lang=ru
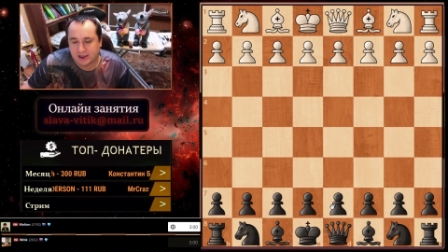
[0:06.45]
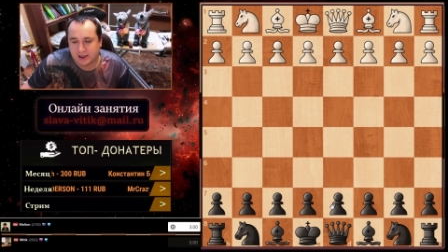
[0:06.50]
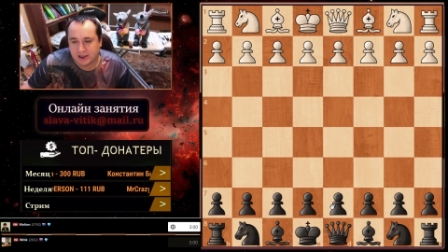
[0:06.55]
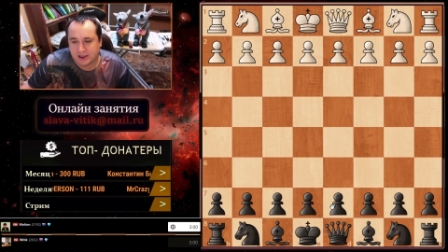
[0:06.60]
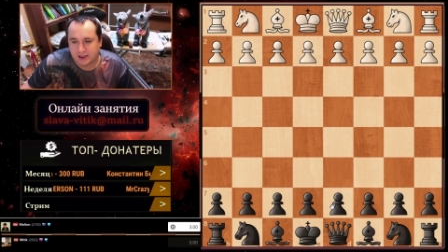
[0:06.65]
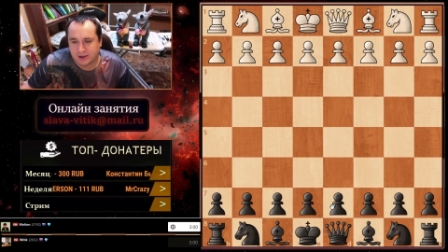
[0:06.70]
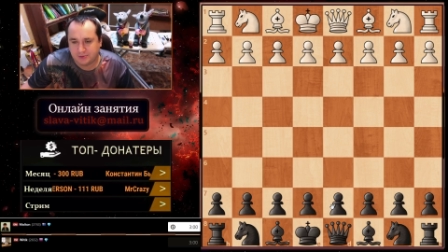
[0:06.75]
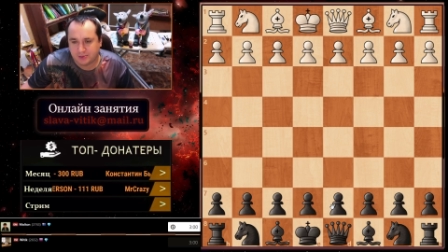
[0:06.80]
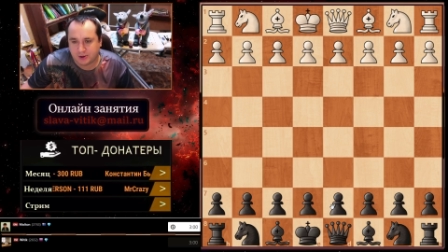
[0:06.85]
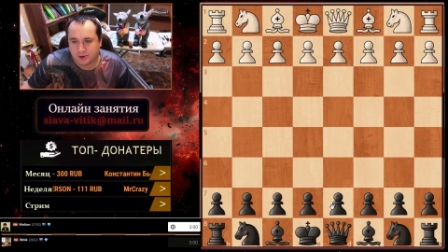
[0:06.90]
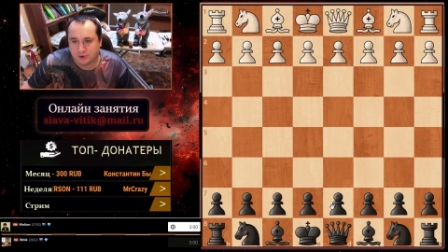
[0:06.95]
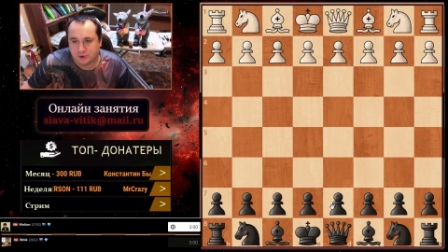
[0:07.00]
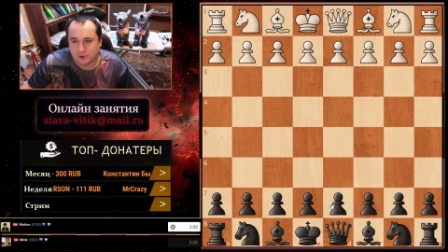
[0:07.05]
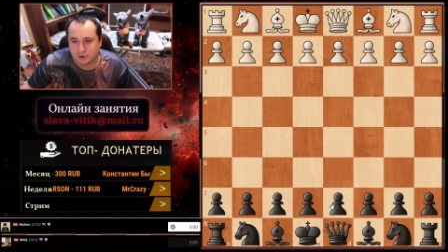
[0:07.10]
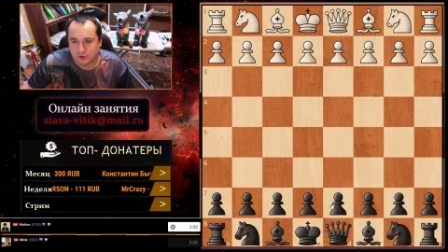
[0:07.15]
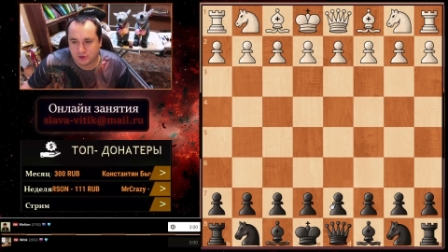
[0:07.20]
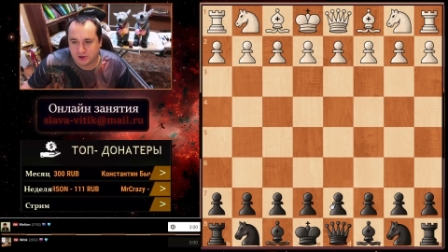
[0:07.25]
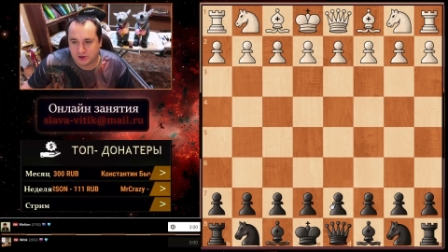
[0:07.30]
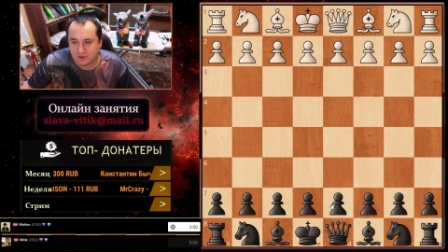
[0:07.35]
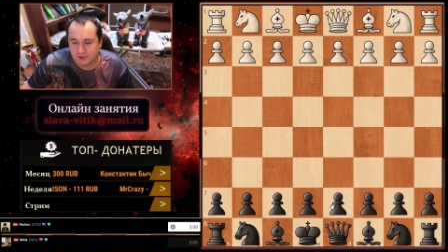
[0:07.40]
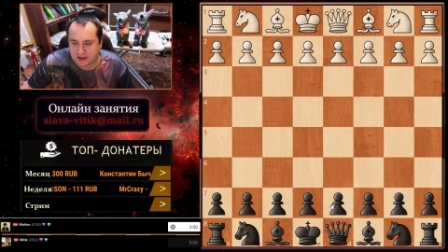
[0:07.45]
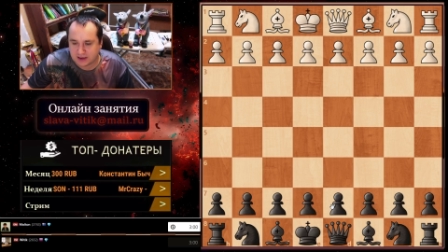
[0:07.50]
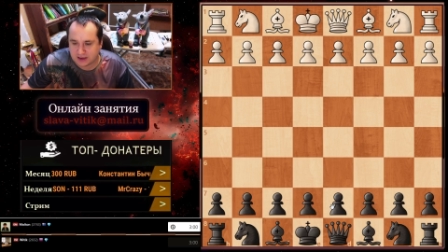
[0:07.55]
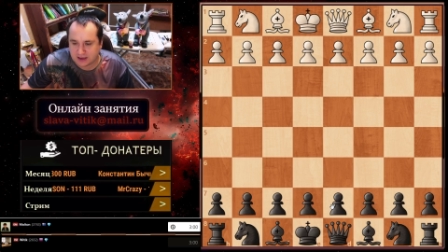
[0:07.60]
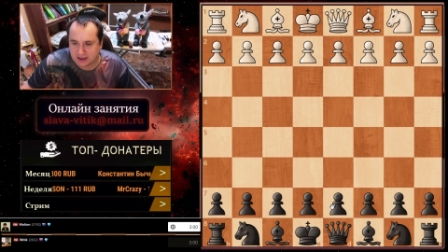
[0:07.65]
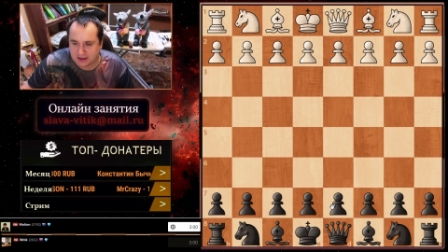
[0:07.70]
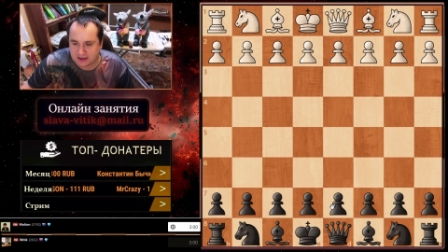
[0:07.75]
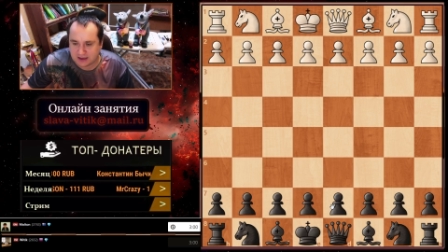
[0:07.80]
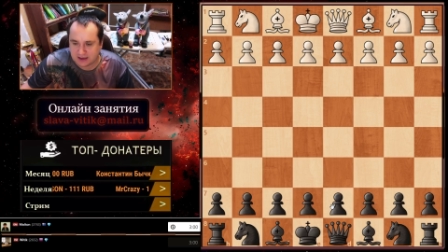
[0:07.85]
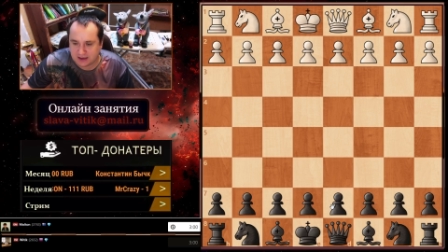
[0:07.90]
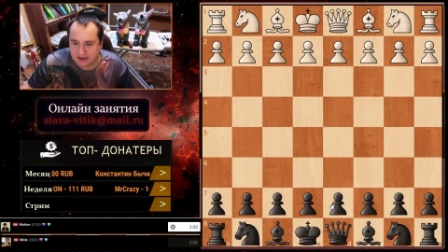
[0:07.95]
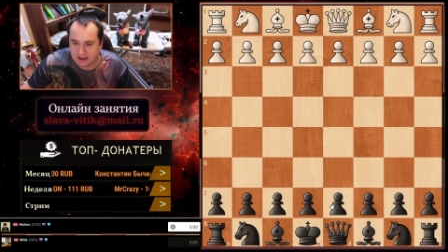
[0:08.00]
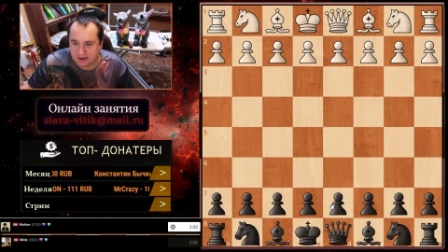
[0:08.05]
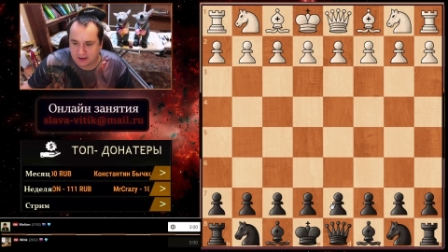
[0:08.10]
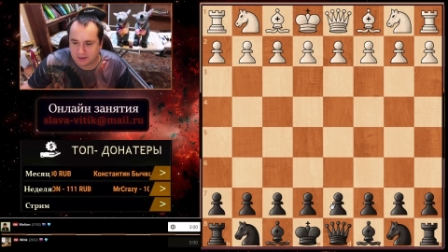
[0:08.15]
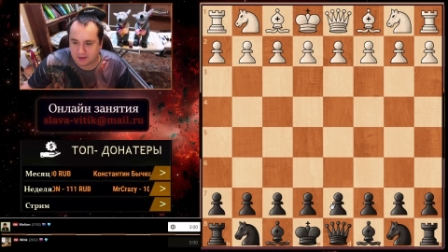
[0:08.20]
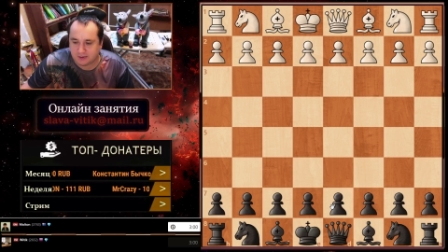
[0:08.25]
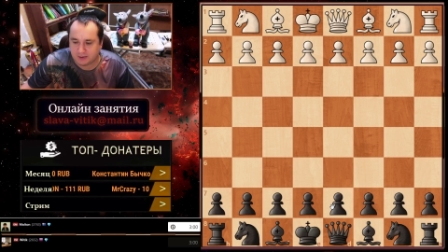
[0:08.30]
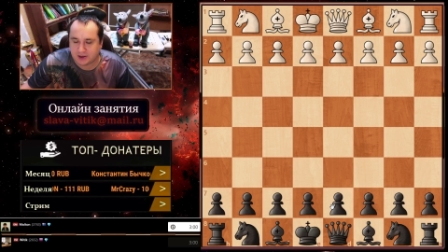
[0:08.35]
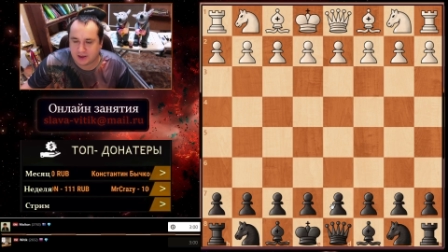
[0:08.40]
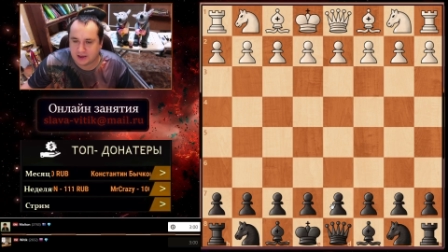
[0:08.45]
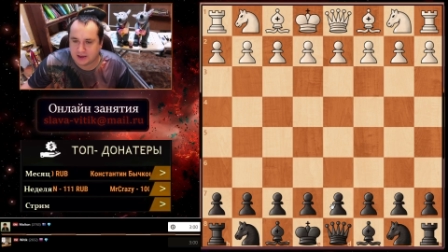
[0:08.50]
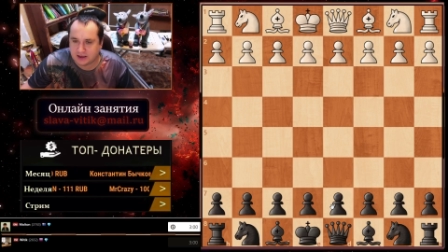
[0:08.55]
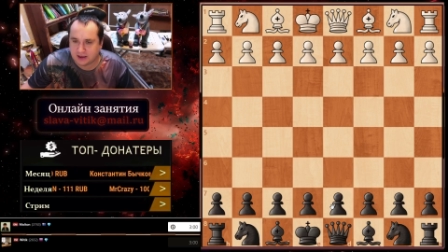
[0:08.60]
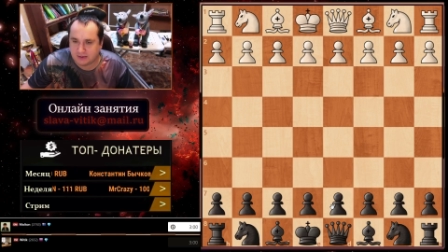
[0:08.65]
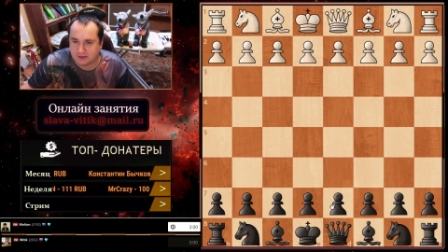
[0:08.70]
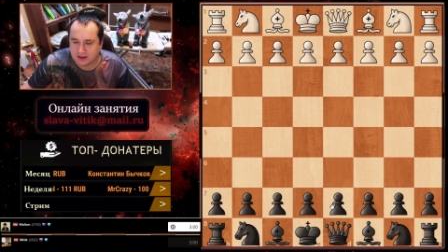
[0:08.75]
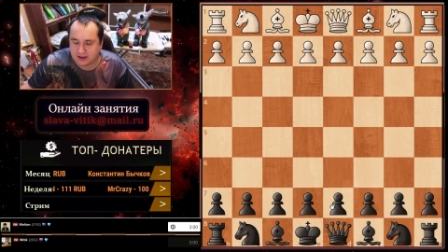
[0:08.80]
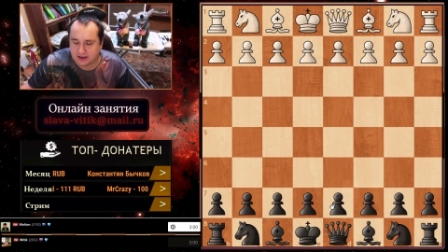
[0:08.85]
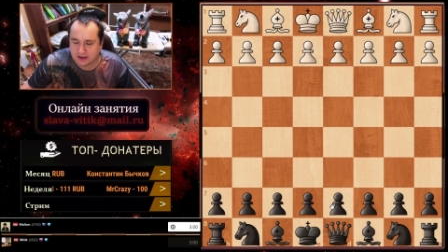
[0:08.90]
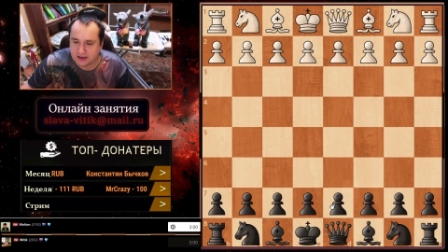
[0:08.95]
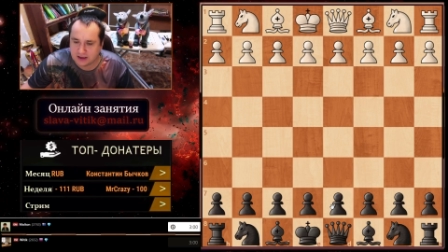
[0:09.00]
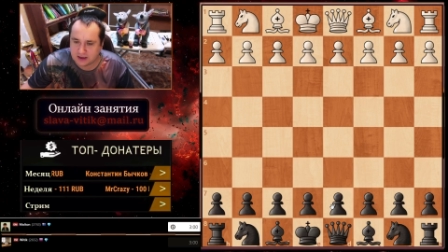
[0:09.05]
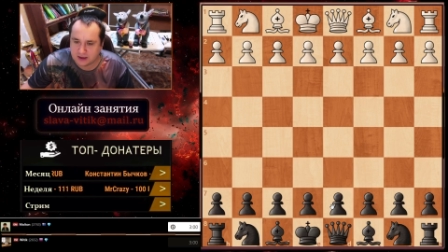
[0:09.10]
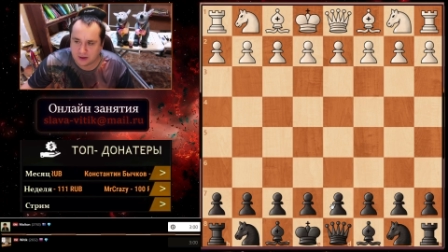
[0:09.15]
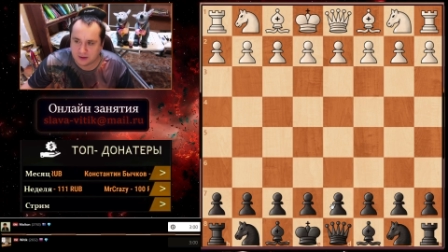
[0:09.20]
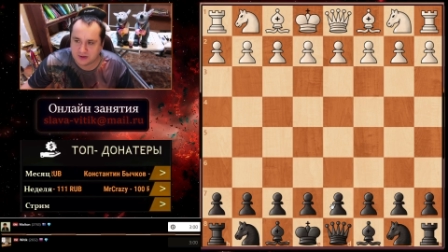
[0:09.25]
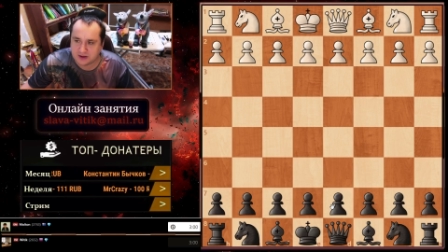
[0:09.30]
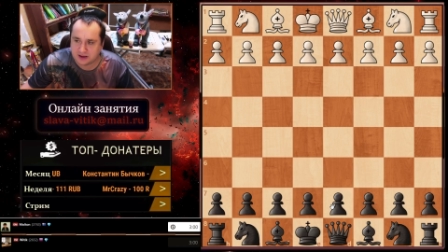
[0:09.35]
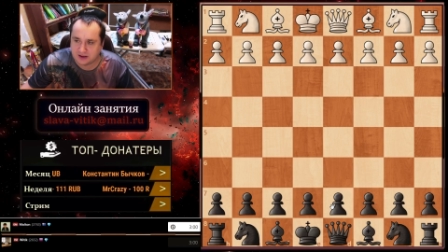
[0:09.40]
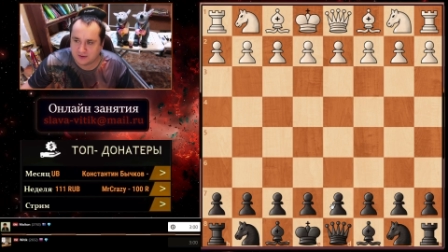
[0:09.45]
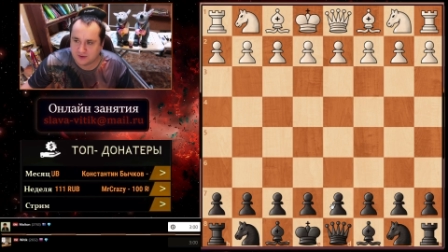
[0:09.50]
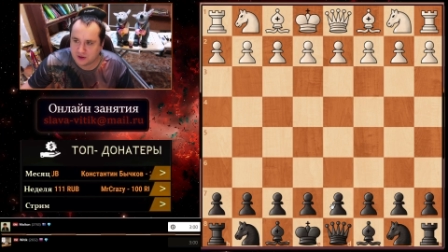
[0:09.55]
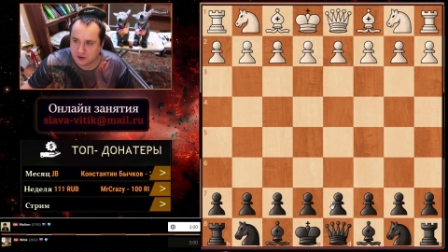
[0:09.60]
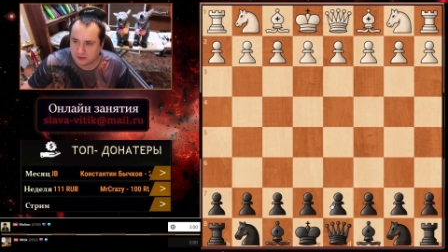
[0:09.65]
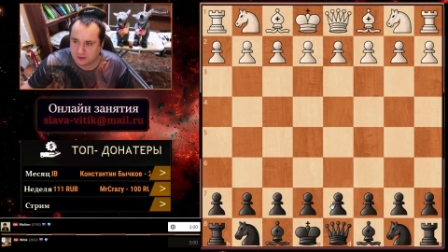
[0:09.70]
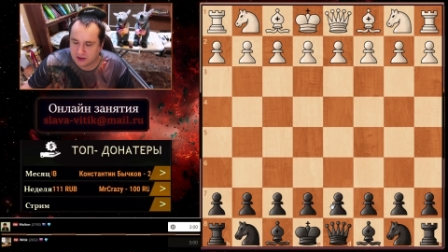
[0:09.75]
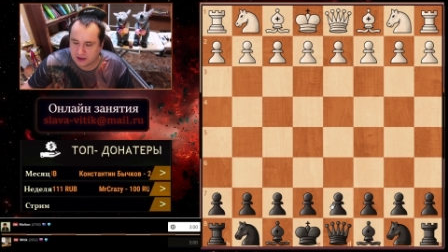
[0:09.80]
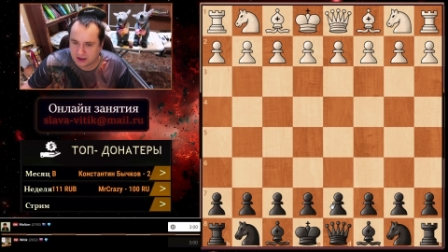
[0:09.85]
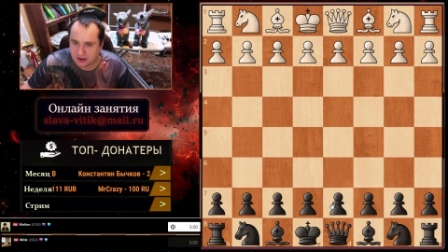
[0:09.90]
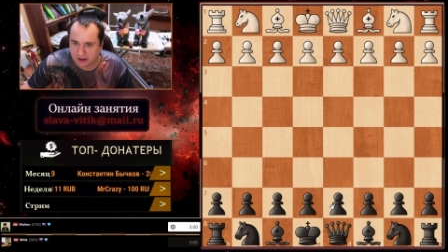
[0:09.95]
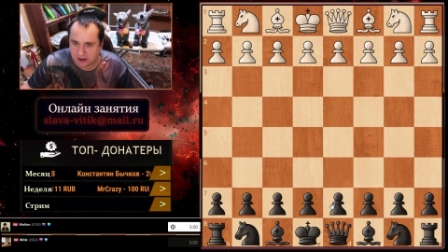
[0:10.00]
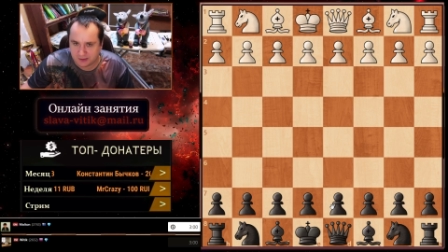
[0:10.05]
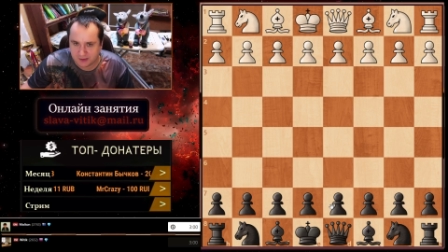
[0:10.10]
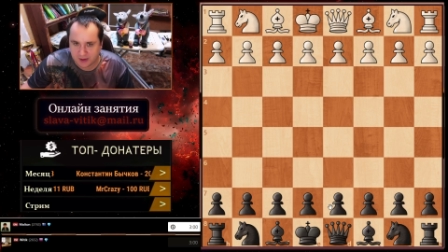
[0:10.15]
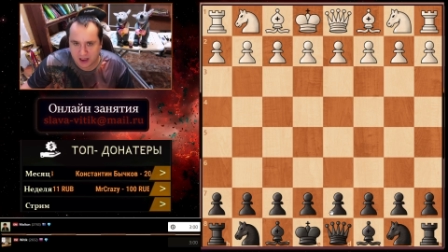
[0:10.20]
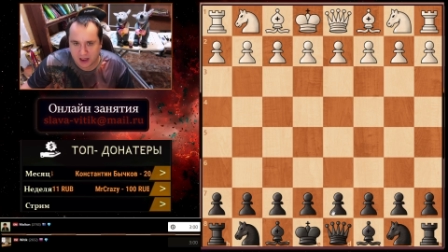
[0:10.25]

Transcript: и по ходу демонстрации я попытаюсь объяснить, собственно, в чем дело.